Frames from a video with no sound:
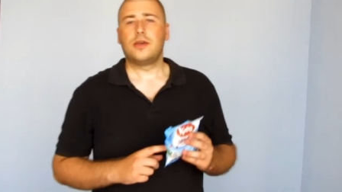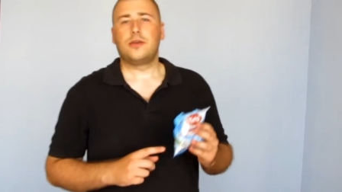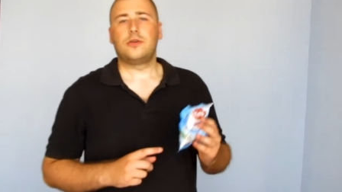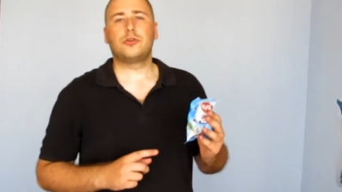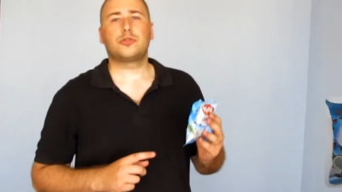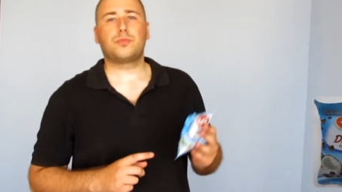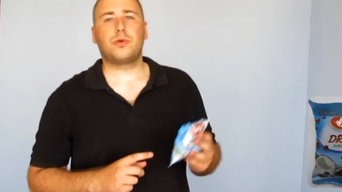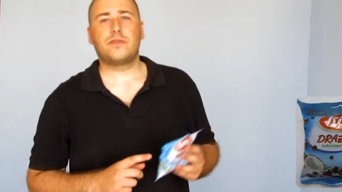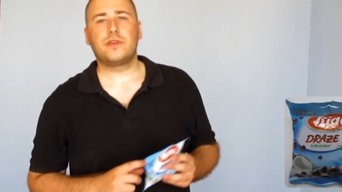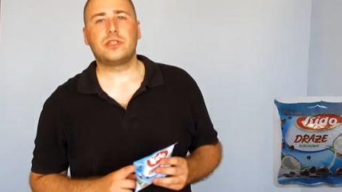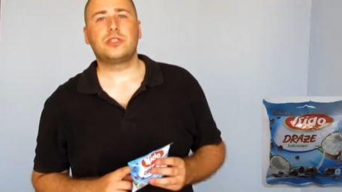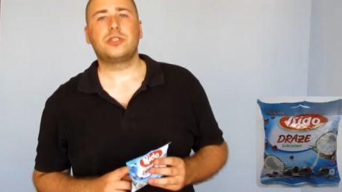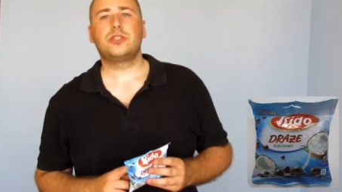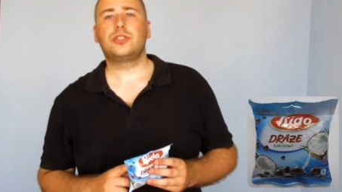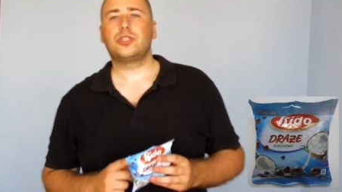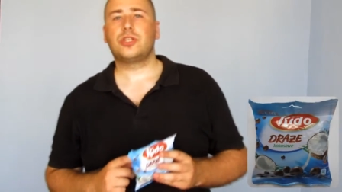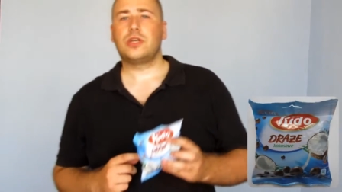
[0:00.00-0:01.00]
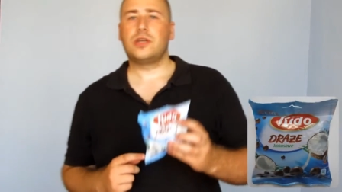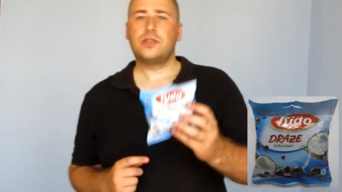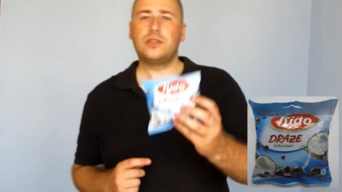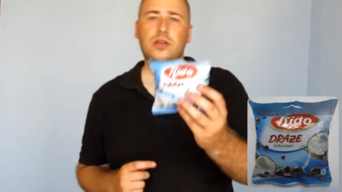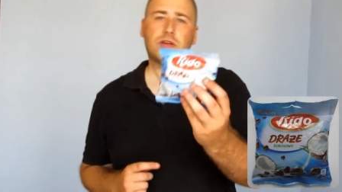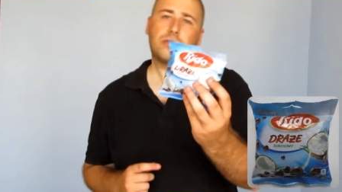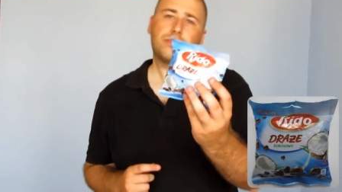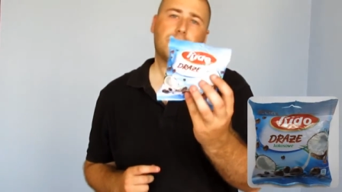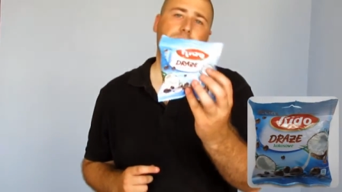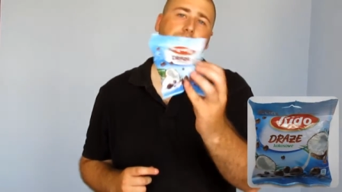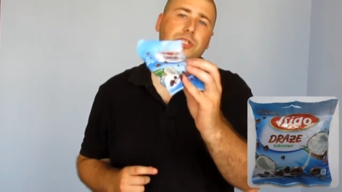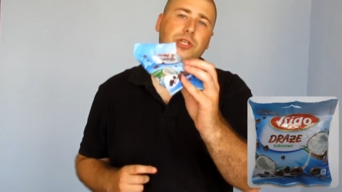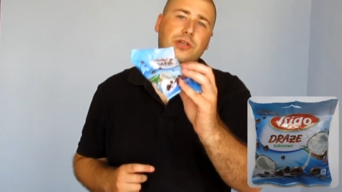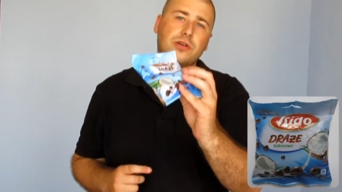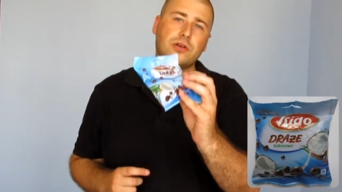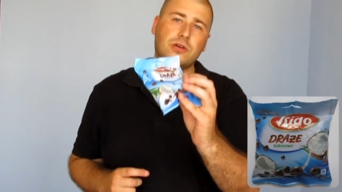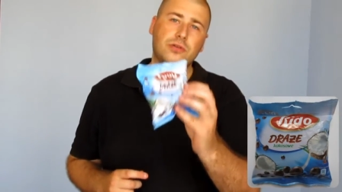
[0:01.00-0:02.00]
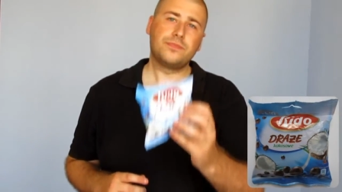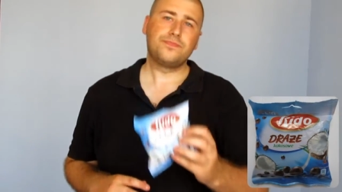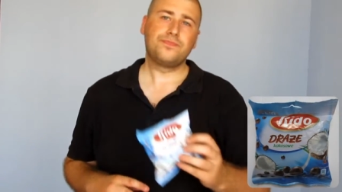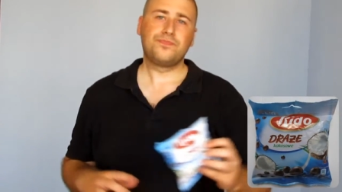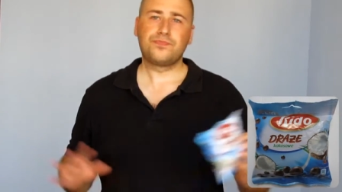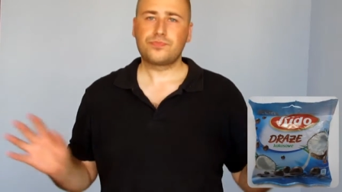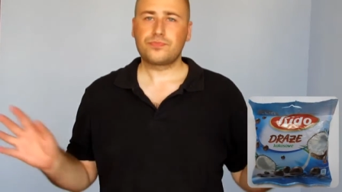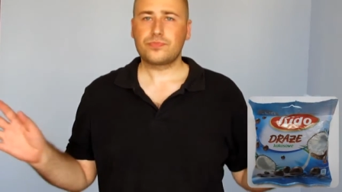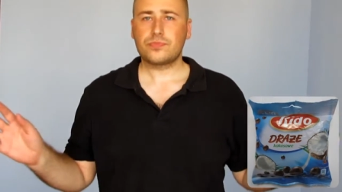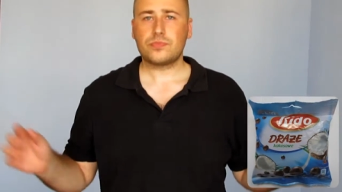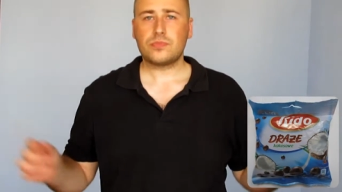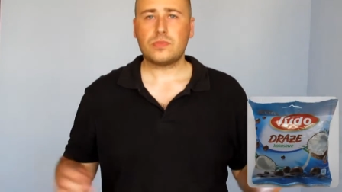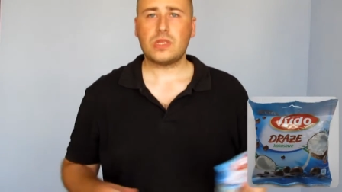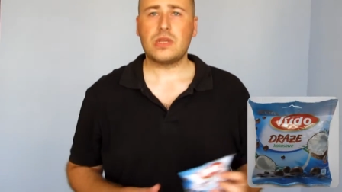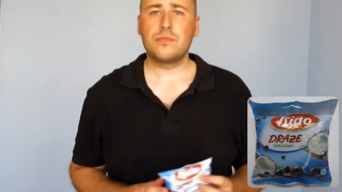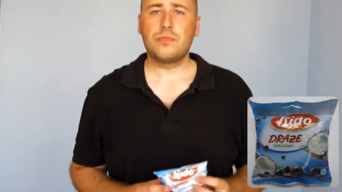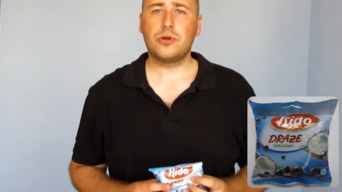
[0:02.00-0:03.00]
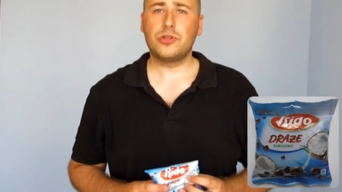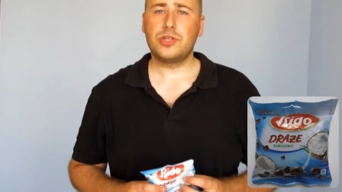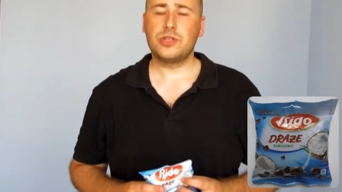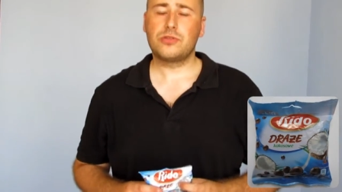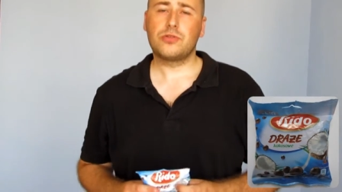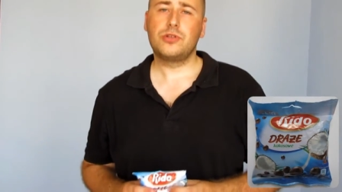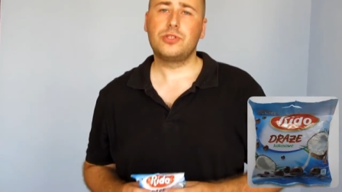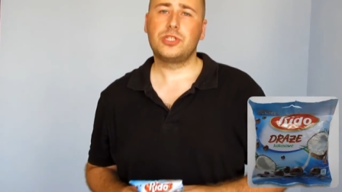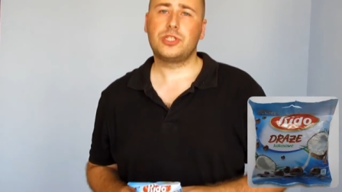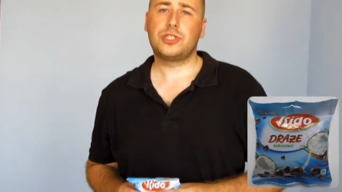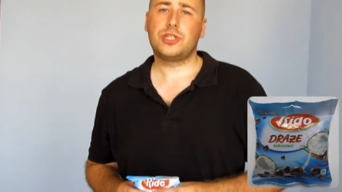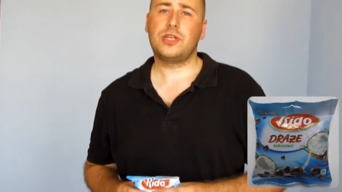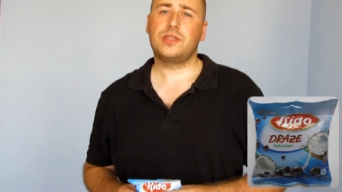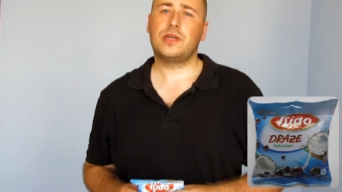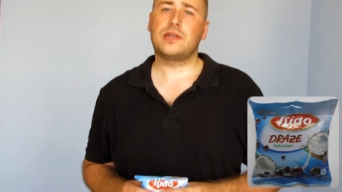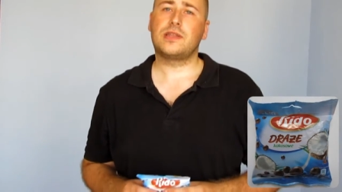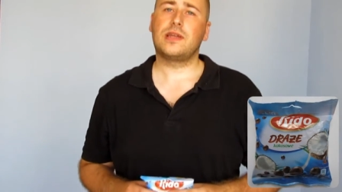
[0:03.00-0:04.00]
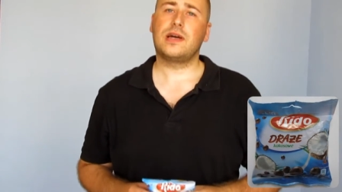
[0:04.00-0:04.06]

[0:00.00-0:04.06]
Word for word: już powiedzieć, że nie kupujcie go, bo nie trójcie się i tak